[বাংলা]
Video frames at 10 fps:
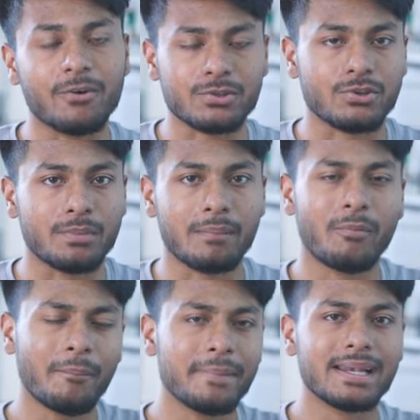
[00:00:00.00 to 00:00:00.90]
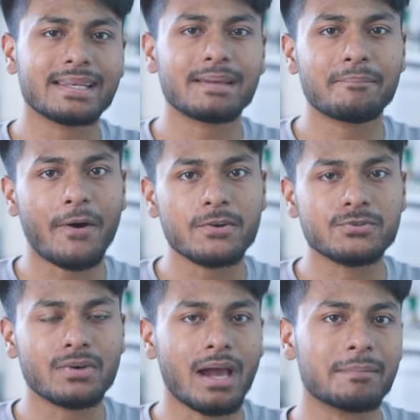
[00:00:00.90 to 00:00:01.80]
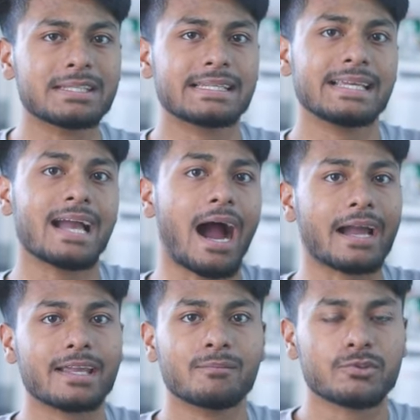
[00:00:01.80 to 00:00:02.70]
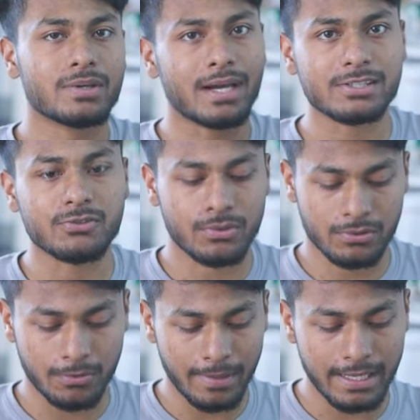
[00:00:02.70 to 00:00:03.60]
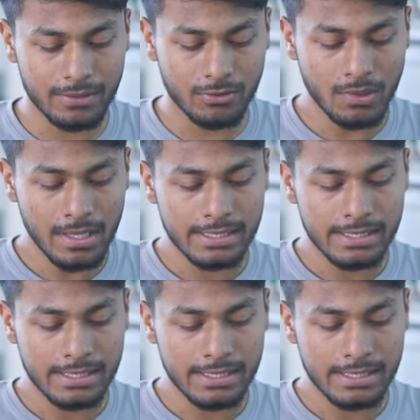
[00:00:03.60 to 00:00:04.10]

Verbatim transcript: করতে হবে বব বিল্ডারকে পাওয়ার জন্য আমাদের ঠিক আগের মতোই কাজ করতে হবে কিন্তু